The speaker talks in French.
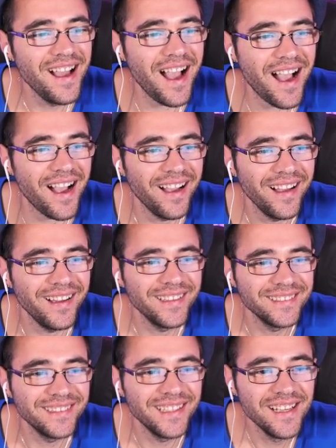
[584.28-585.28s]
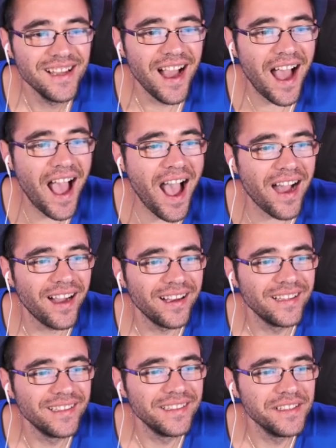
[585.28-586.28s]
Ah Ah
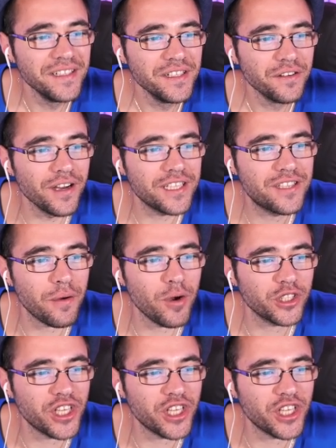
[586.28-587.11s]
On va se faire